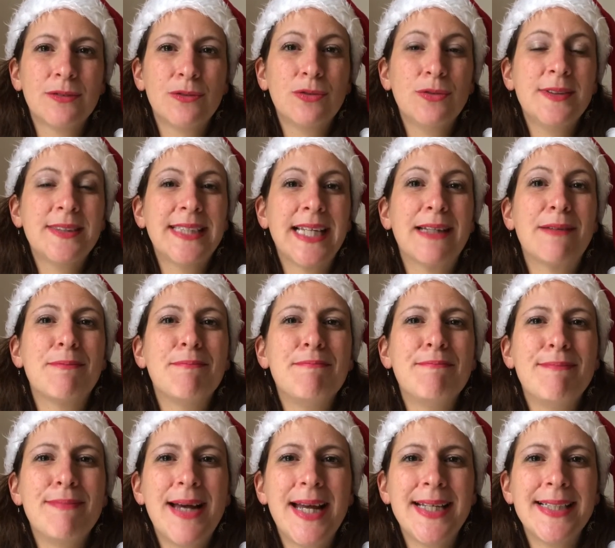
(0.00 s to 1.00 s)
toute cette
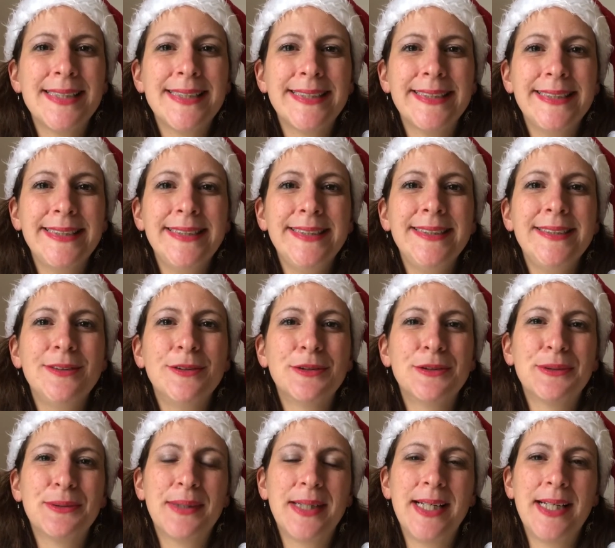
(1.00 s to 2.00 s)
magie de
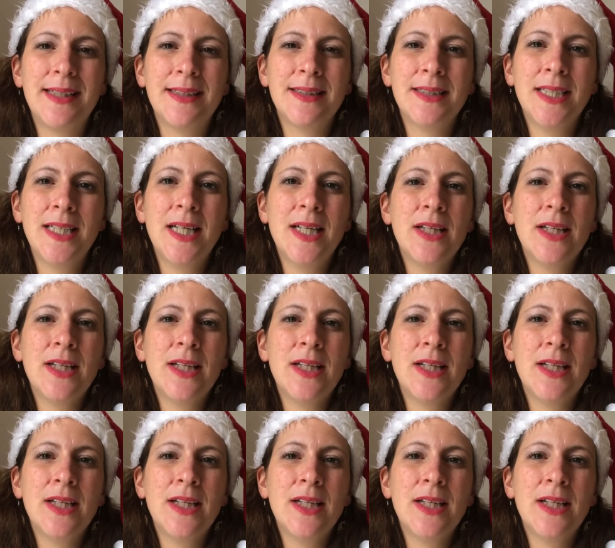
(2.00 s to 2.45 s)
Noël,